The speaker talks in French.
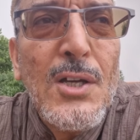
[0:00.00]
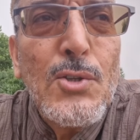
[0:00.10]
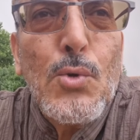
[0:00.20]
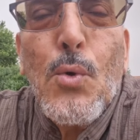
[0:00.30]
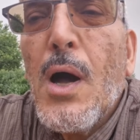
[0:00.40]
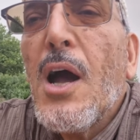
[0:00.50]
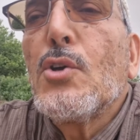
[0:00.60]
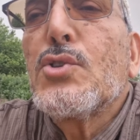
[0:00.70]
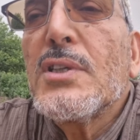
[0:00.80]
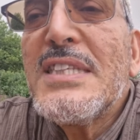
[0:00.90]
trois,
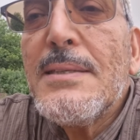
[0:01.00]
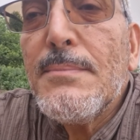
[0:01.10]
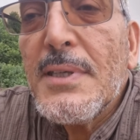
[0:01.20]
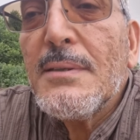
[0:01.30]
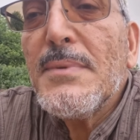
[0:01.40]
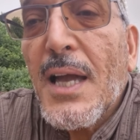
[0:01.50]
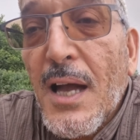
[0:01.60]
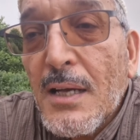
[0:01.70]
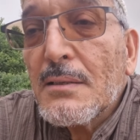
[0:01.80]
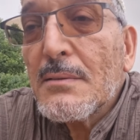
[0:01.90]
entre guillemets,
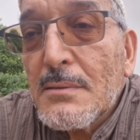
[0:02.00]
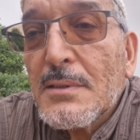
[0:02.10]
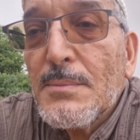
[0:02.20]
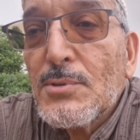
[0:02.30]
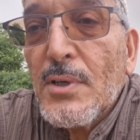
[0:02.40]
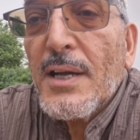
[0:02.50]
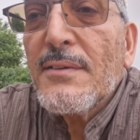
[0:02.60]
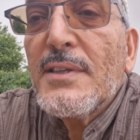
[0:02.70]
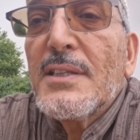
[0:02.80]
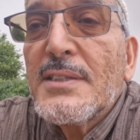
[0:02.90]
miracles qui me sont
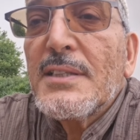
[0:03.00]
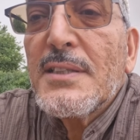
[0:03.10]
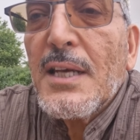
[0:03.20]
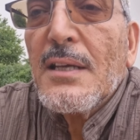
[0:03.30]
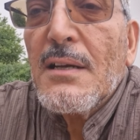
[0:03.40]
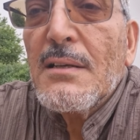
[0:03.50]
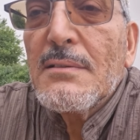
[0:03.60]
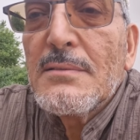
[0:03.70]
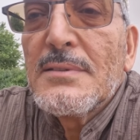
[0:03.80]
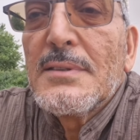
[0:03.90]
arrivés dans cette tariqa.
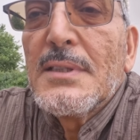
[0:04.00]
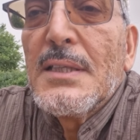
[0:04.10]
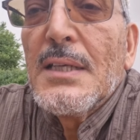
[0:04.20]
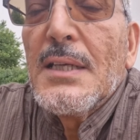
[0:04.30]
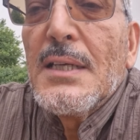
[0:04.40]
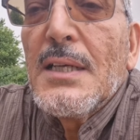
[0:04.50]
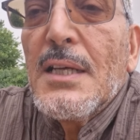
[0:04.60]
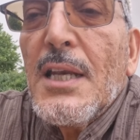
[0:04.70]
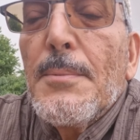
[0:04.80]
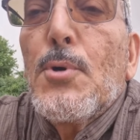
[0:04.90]

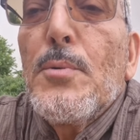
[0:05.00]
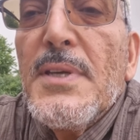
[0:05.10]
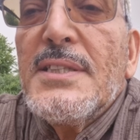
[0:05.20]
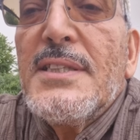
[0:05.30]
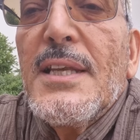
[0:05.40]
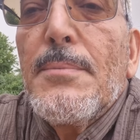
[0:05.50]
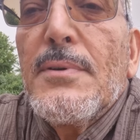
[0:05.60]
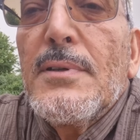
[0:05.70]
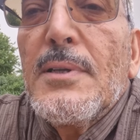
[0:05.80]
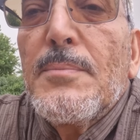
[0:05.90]
La première, c'est la,
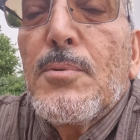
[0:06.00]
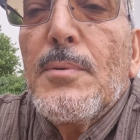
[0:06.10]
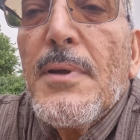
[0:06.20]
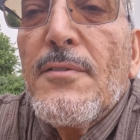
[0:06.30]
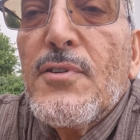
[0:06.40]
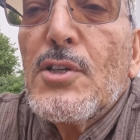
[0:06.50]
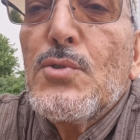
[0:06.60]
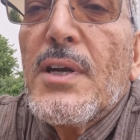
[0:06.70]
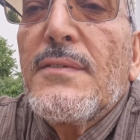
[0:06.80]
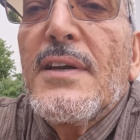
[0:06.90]
première fois que je
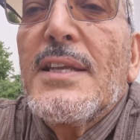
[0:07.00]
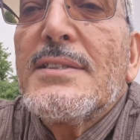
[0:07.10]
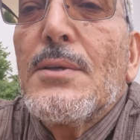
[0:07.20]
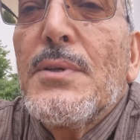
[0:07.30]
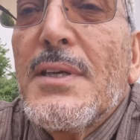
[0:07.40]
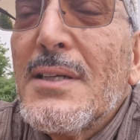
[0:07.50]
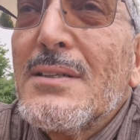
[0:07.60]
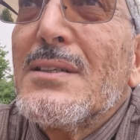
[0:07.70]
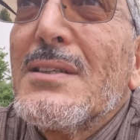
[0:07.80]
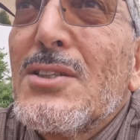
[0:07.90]
suis arrivé à la
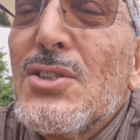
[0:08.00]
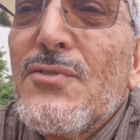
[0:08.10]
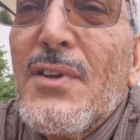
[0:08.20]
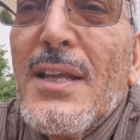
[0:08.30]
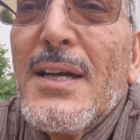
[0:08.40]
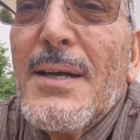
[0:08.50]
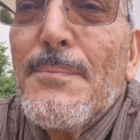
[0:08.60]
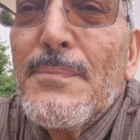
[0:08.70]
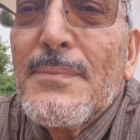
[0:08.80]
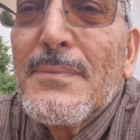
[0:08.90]
Zawiya et que j'ai fait la,
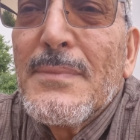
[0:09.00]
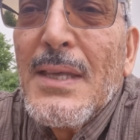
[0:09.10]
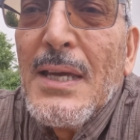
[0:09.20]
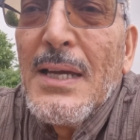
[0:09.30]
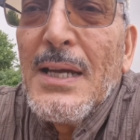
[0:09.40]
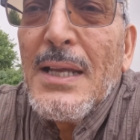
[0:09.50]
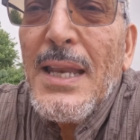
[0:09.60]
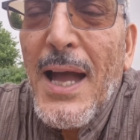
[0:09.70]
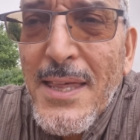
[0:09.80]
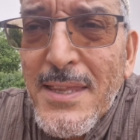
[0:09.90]

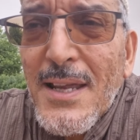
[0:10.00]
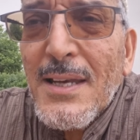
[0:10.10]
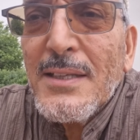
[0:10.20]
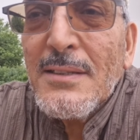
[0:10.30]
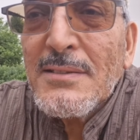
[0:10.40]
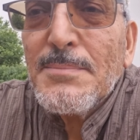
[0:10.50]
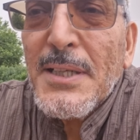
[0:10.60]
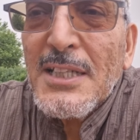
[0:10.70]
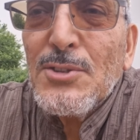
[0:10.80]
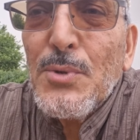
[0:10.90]
la Hadra, la danse
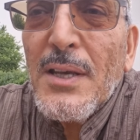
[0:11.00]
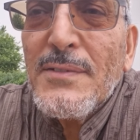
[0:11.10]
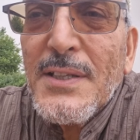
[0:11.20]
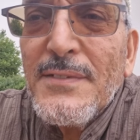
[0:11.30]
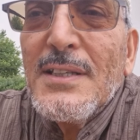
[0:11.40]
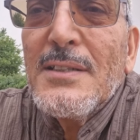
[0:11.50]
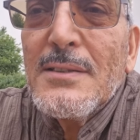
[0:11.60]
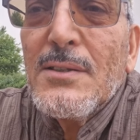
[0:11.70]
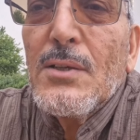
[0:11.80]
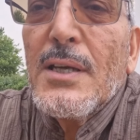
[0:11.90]
spirituelle, vous savez,
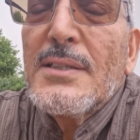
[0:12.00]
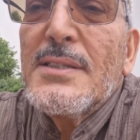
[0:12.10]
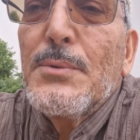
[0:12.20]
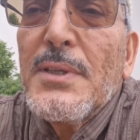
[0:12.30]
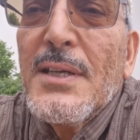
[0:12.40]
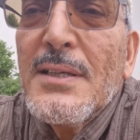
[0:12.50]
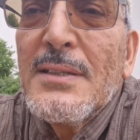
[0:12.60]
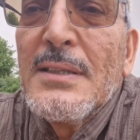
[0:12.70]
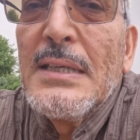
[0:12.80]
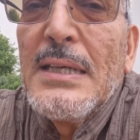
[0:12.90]
dans la Zawiya.
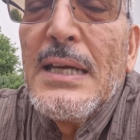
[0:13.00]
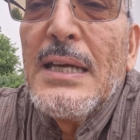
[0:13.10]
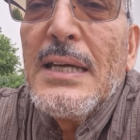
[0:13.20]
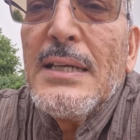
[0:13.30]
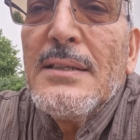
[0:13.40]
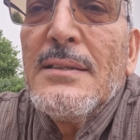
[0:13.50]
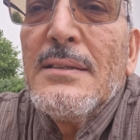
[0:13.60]
Euh,